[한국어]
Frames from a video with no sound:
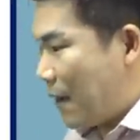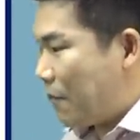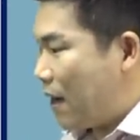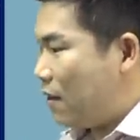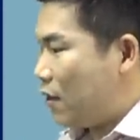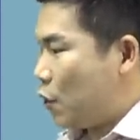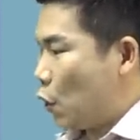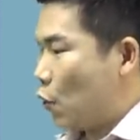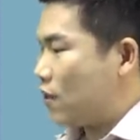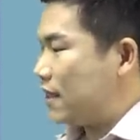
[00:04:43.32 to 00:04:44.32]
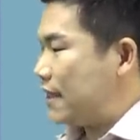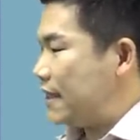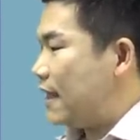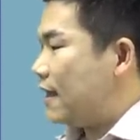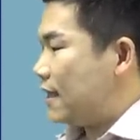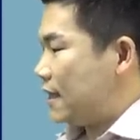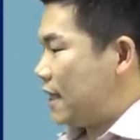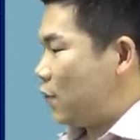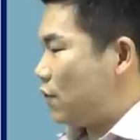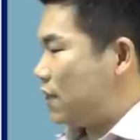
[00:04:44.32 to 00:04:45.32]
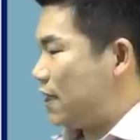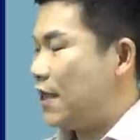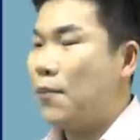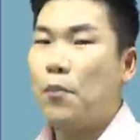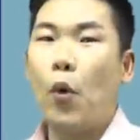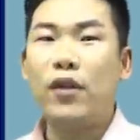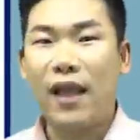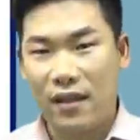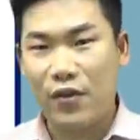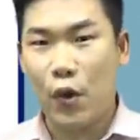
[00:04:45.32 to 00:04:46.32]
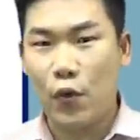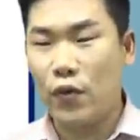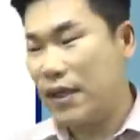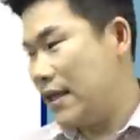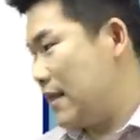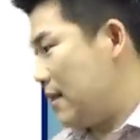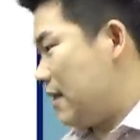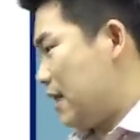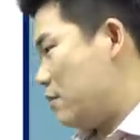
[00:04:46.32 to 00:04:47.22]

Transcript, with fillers: 8년 요건을 채우지 못하는 경우 이